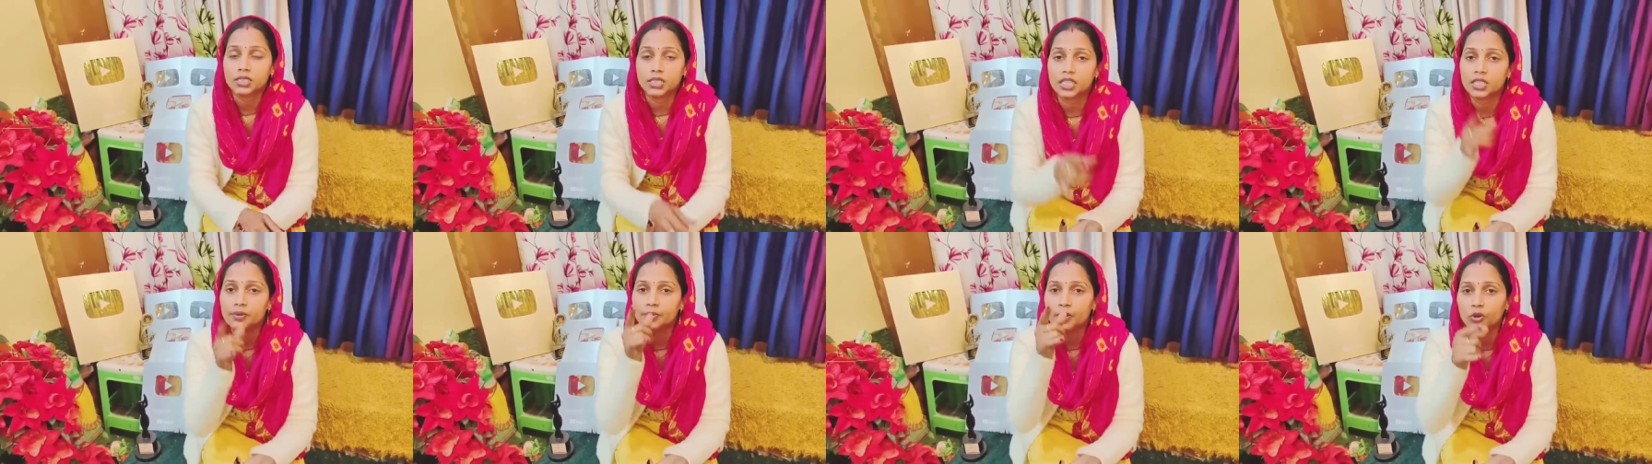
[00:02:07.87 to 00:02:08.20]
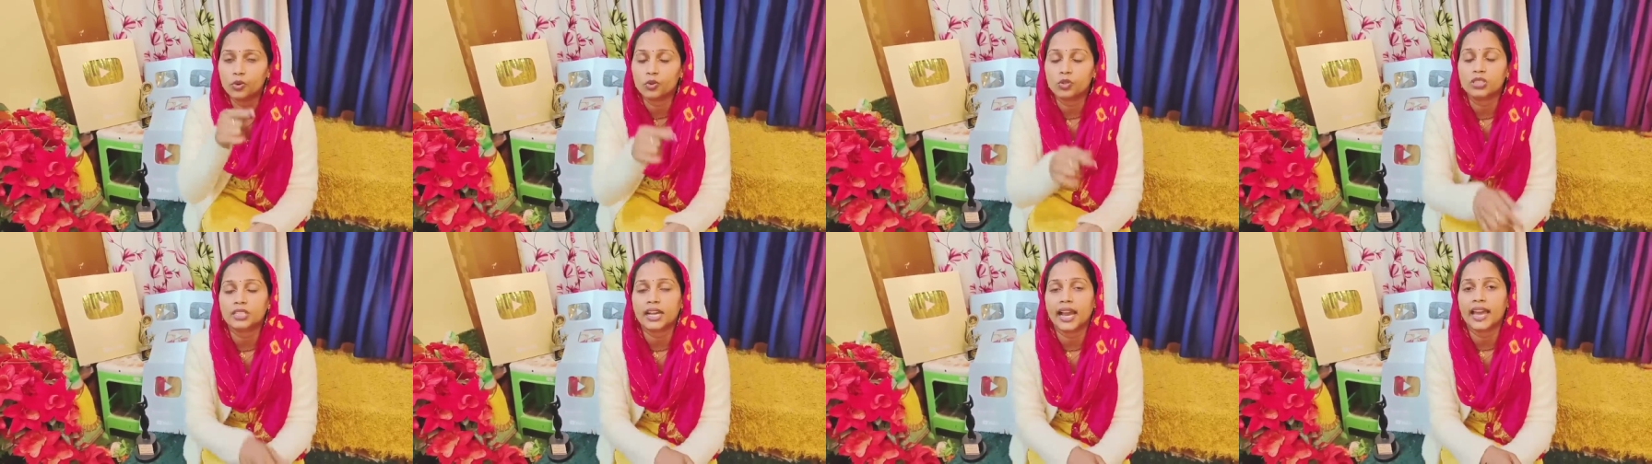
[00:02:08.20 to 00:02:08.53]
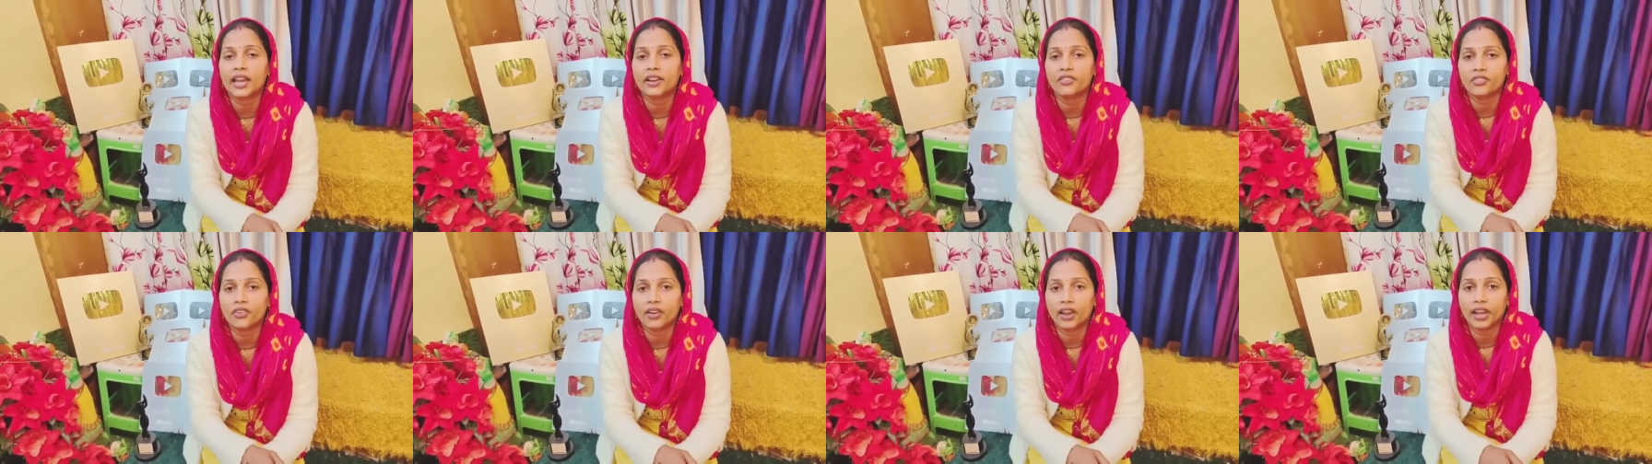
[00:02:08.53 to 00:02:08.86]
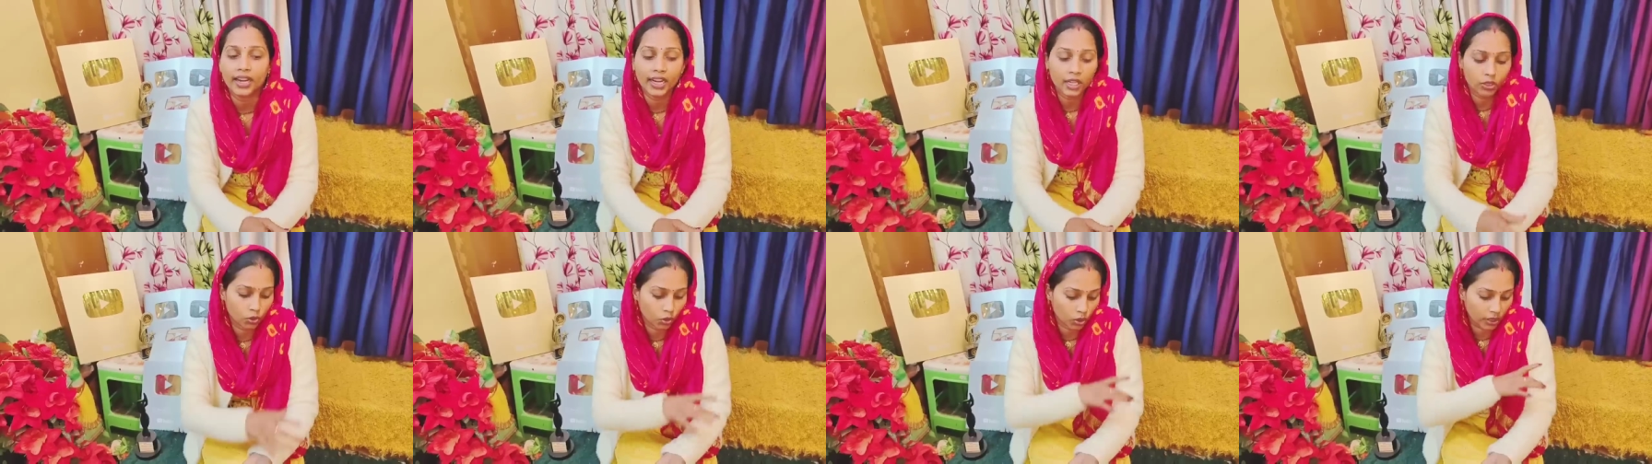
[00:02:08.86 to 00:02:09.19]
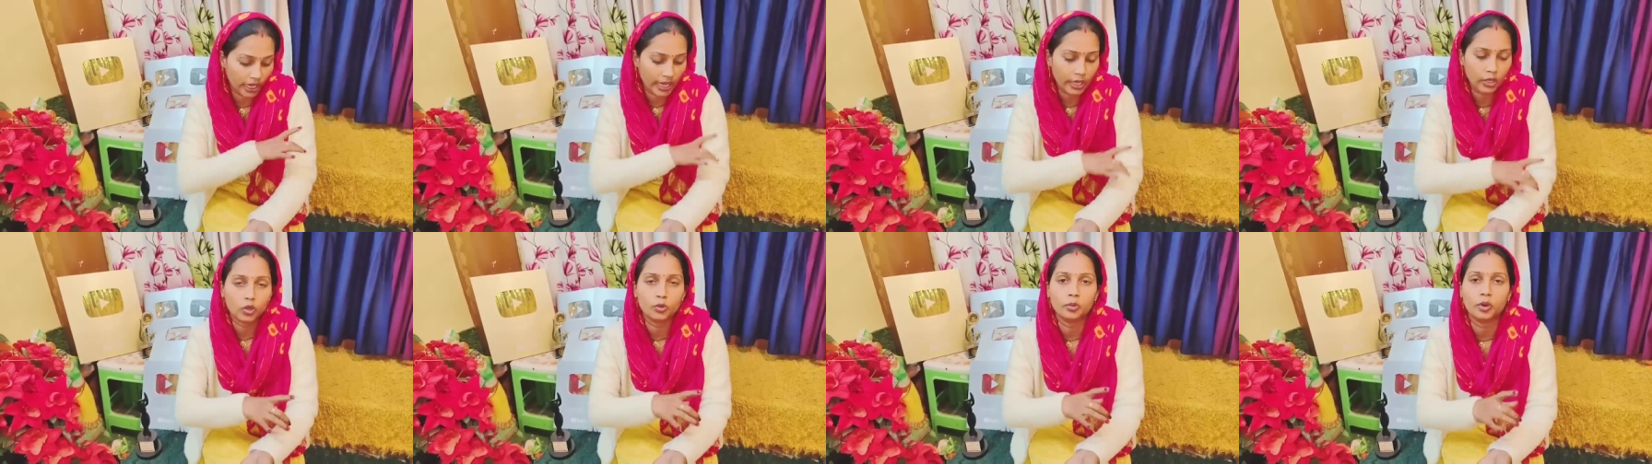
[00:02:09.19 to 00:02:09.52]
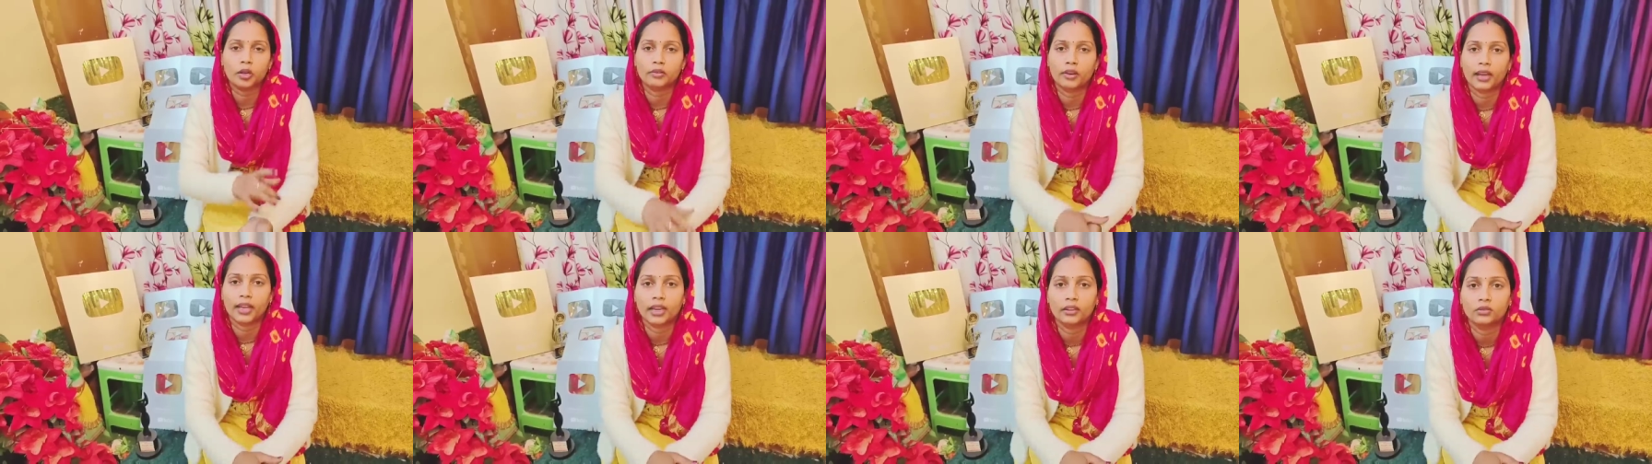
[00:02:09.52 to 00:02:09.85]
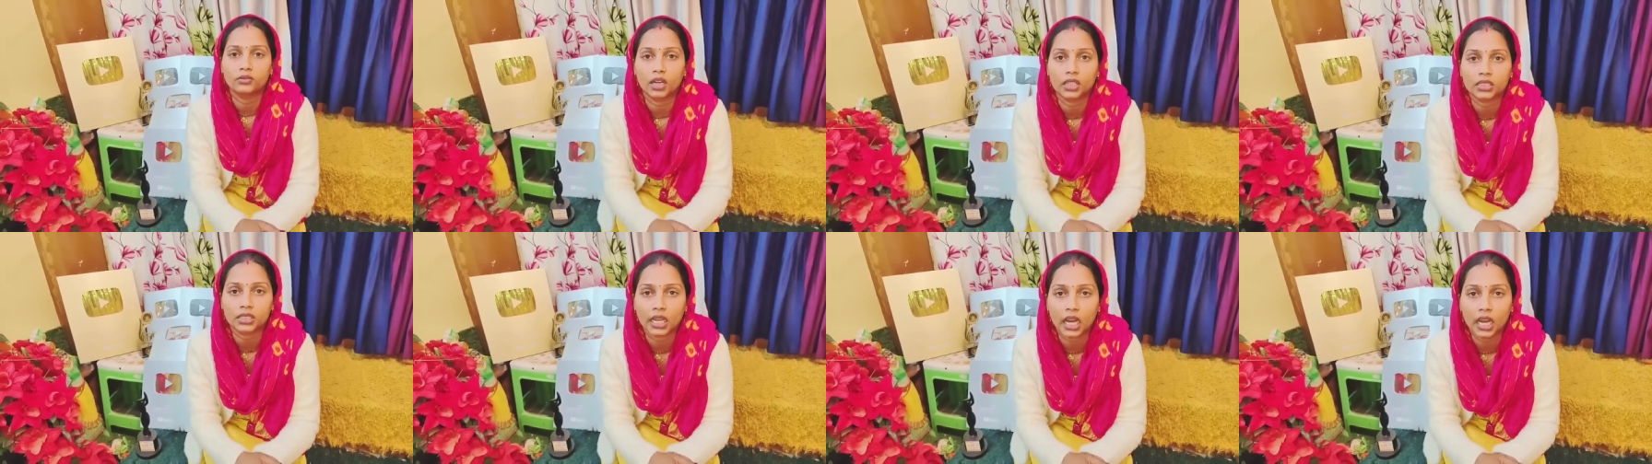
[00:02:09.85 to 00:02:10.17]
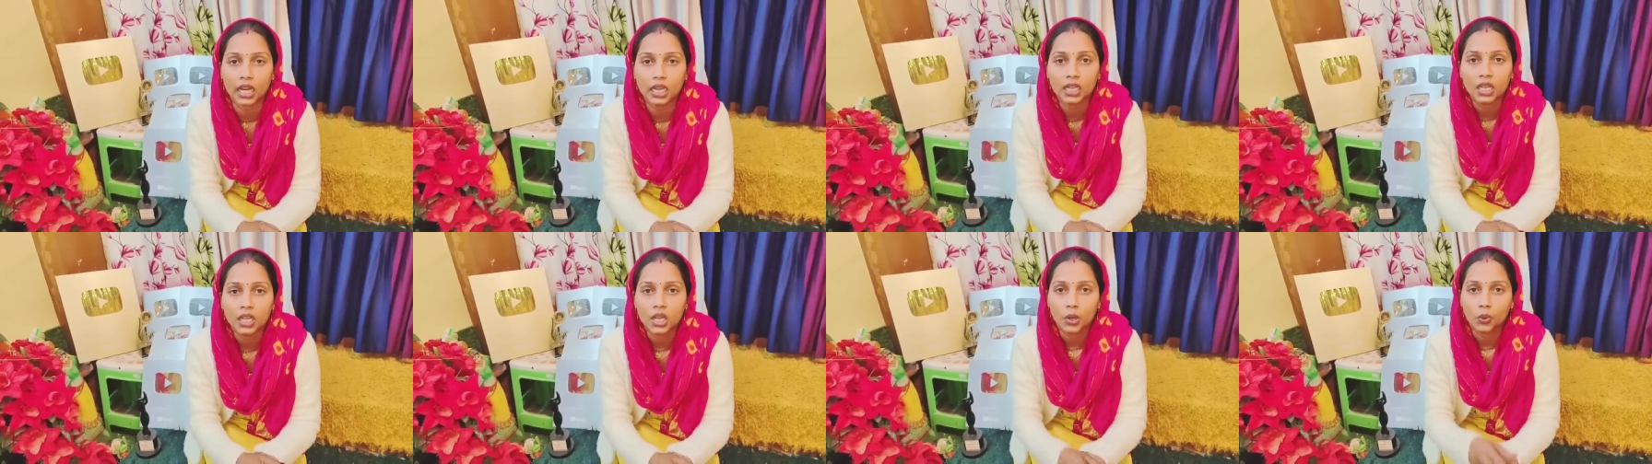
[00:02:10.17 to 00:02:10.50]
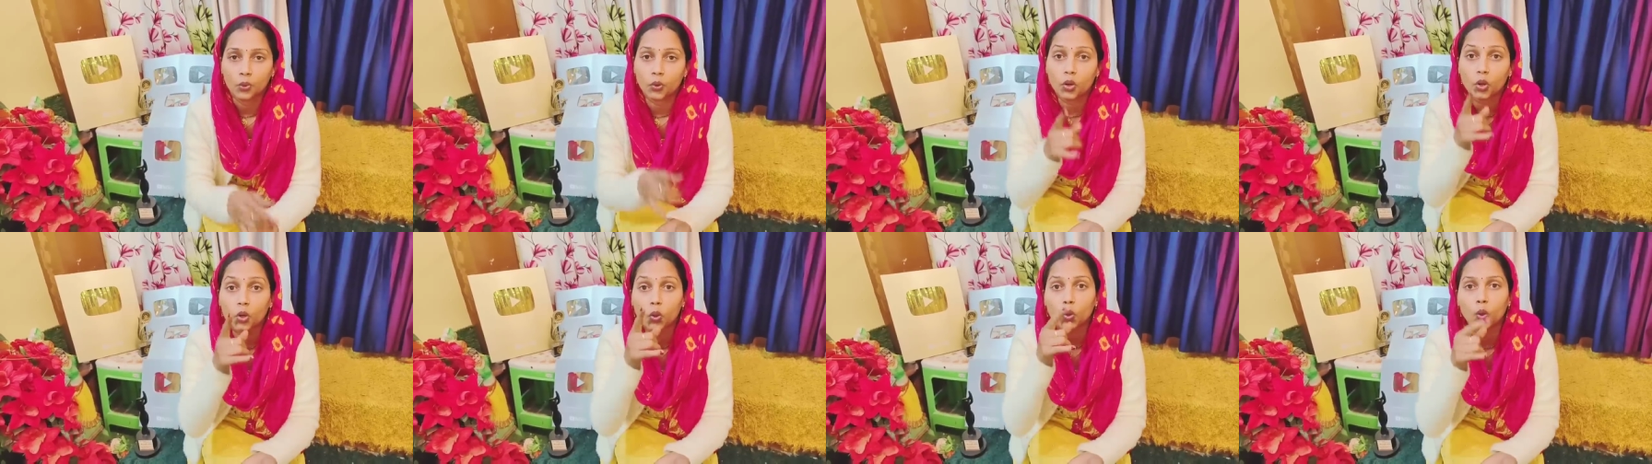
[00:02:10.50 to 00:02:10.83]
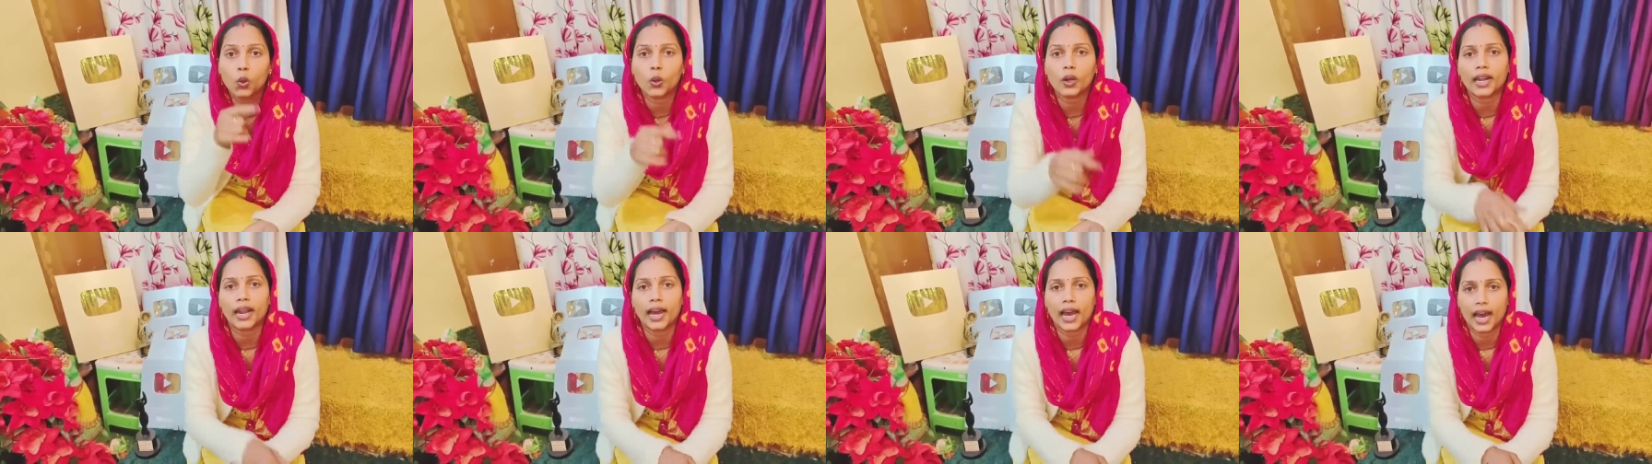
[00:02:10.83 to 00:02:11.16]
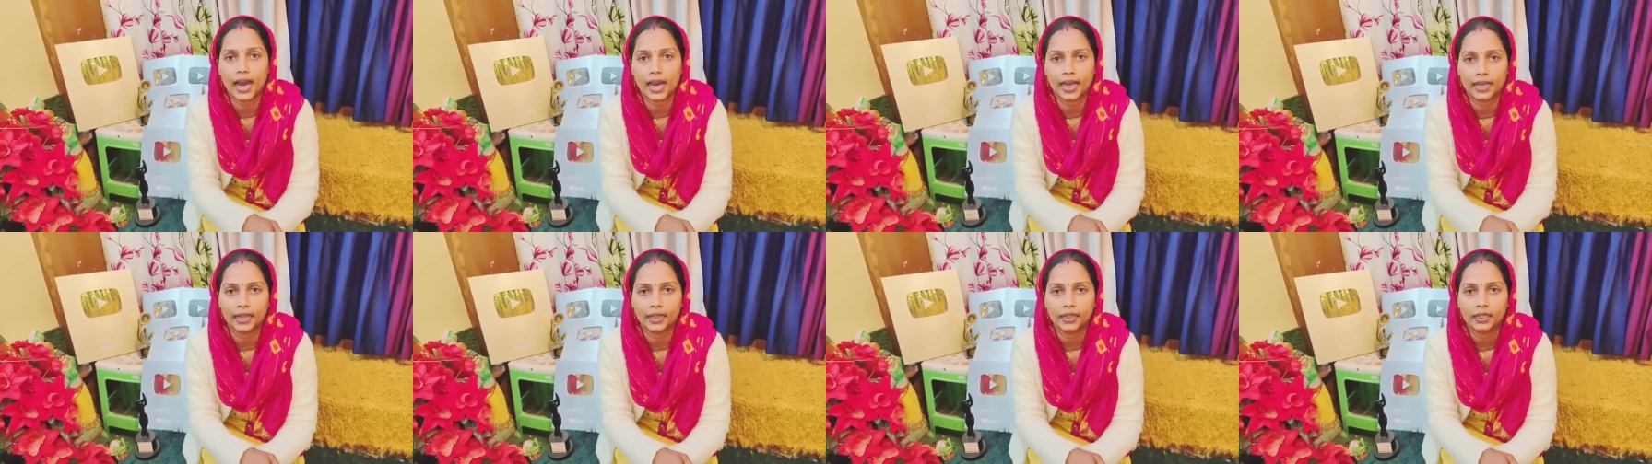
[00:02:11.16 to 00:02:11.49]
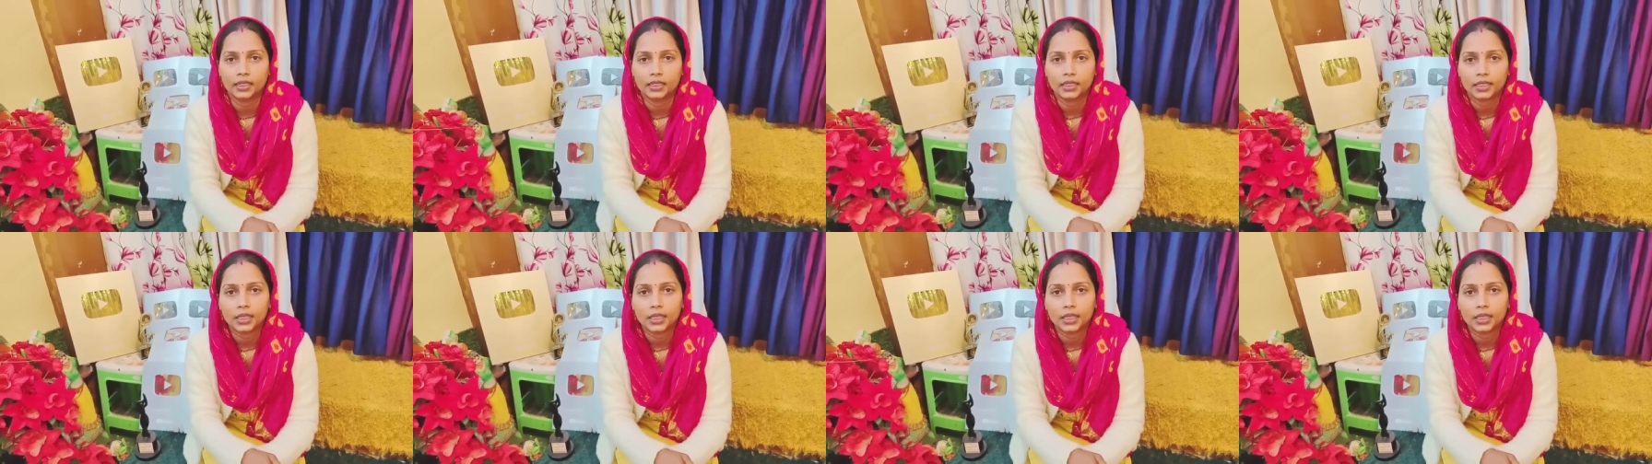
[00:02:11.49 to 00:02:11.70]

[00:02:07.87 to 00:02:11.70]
जिसमें उसका एक फैन है जो टैटू बनवाया हुआ था वो रो रहा है